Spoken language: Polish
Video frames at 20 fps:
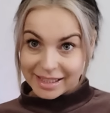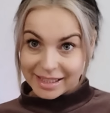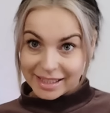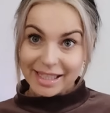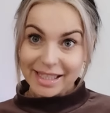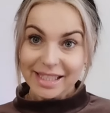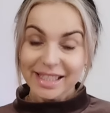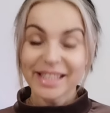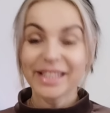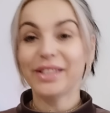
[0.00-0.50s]

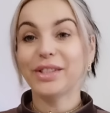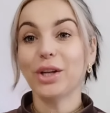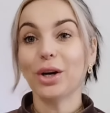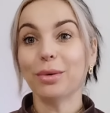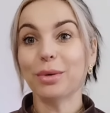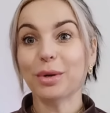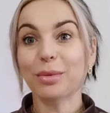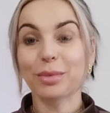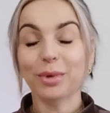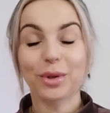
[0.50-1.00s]
Dzień
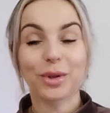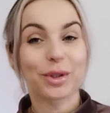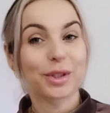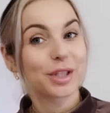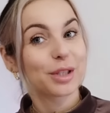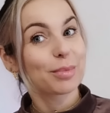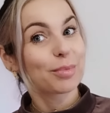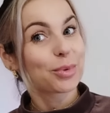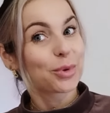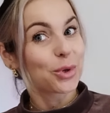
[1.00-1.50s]
dobry moi
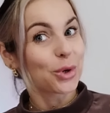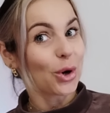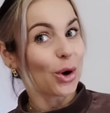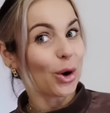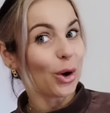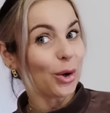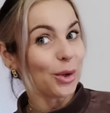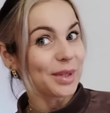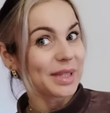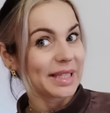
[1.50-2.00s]
drodzy,
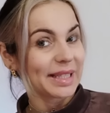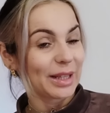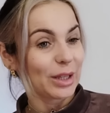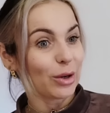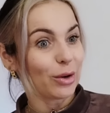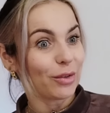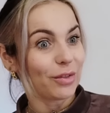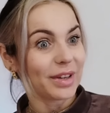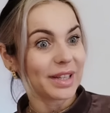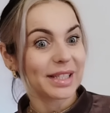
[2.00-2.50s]
przychodzę
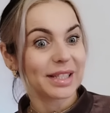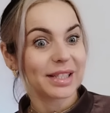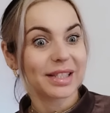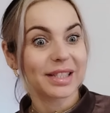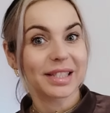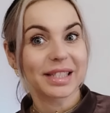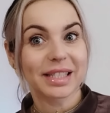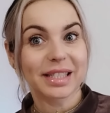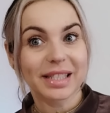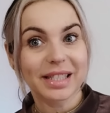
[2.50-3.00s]
do Was
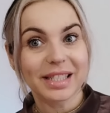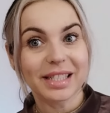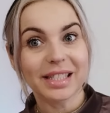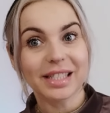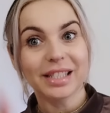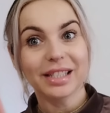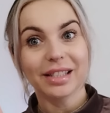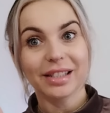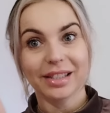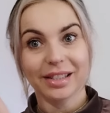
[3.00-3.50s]
z,